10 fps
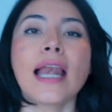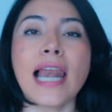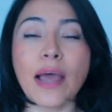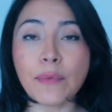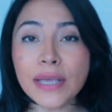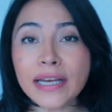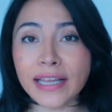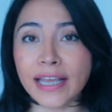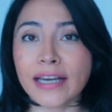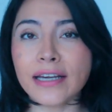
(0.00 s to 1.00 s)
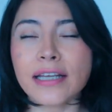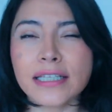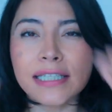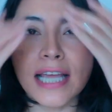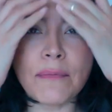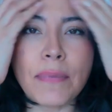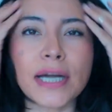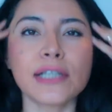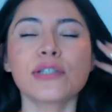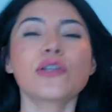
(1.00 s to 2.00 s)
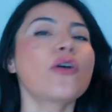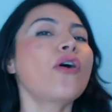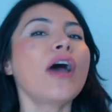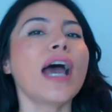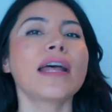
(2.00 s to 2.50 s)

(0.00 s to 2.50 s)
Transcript: la Virgen se apareció